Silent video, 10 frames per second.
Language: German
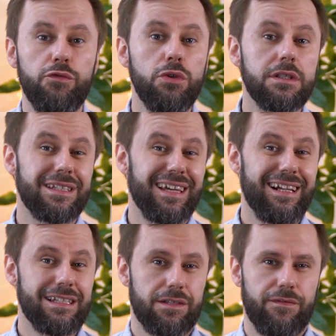fühlen sich
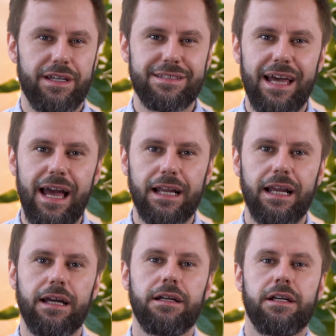als
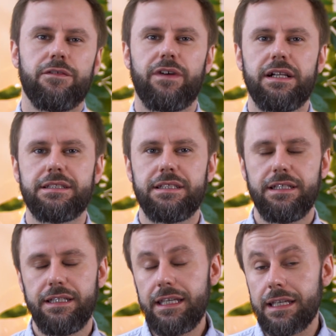Versager, weil
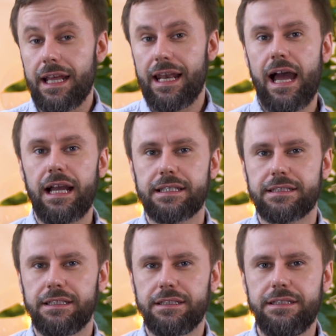sie nicht in der Lage
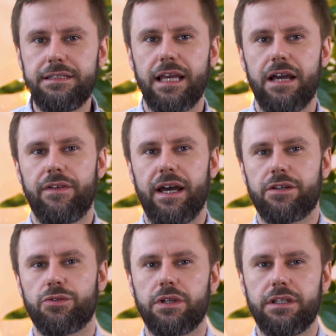sind, diese
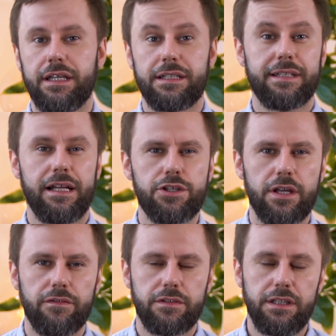Erwartungen der
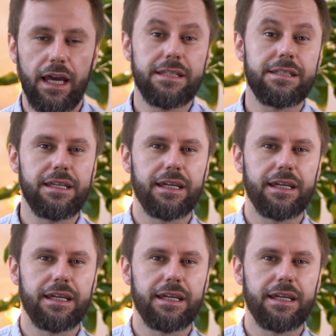Gesellschaft, die an sie